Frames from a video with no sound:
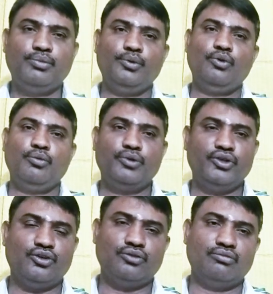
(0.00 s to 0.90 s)
பூர்வ
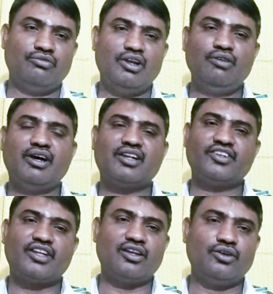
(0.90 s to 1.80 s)
புண்ணியம் வலுவா
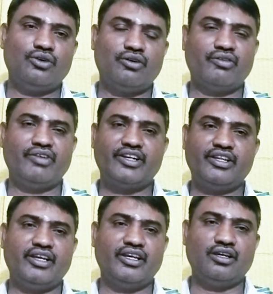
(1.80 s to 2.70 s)
இருந்துட்டாலும் அவங்க
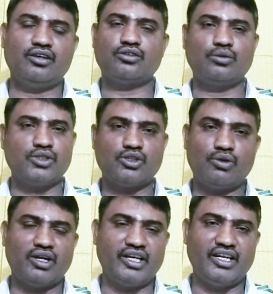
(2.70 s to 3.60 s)
வெற்றியை
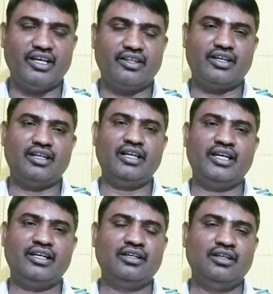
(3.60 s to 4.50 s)
சுவைச்சிருவாங்க அதனால
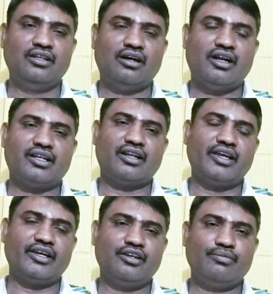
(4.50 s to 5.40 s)
ஆட்ட
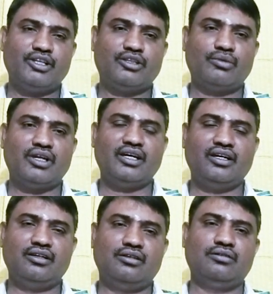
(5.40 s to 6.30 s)
நாயகன் பார்த்தோம்னா
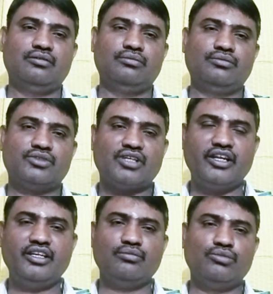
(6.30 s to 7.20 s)

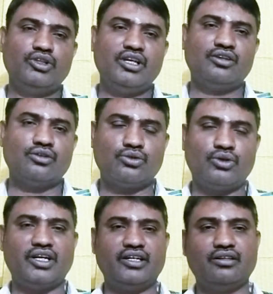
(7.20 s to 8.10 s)
சனி புதன்
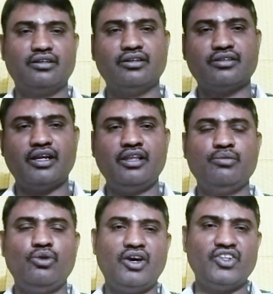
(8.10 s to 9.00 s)
சுக்கரன் சனி
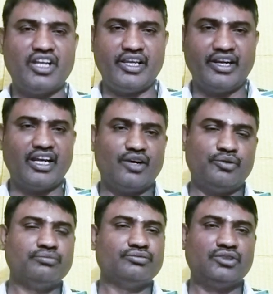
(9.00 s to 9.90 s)
மூணாவது
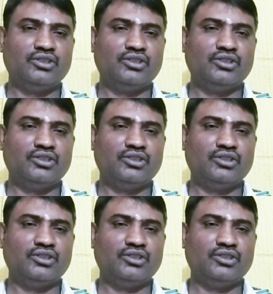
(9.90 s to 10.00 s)
நாயகனாகவும்